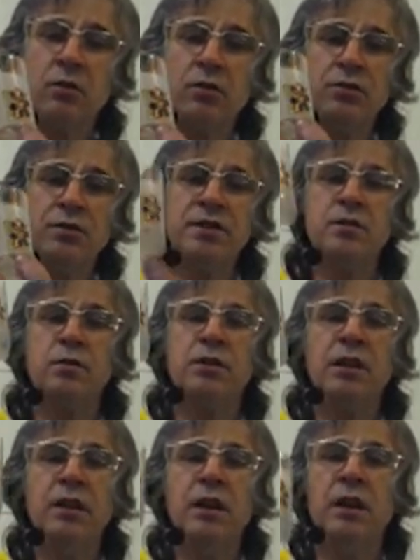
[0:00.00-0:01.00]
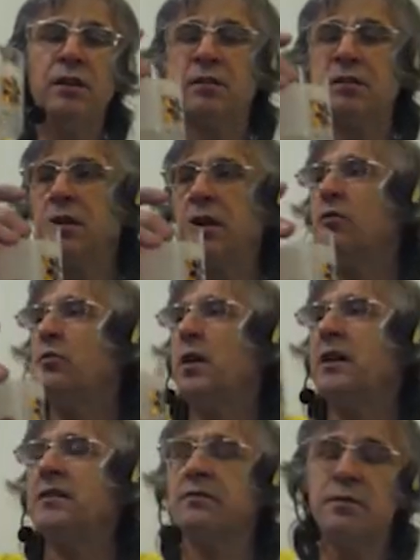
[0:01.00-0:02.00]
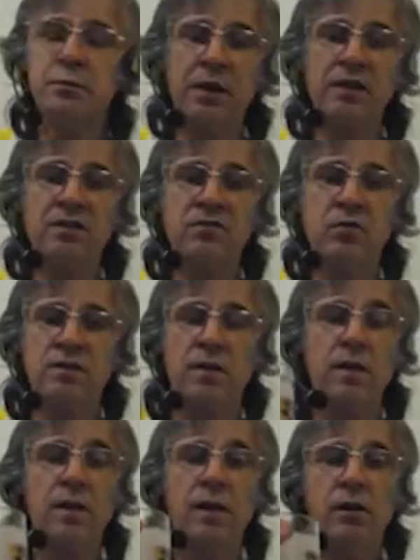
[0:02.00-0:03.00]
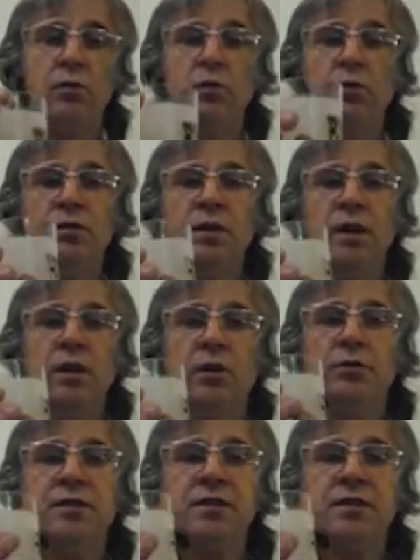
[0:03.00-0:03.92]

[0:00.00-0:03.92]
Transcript: Он несет энергию, да, он массовое производство но он, он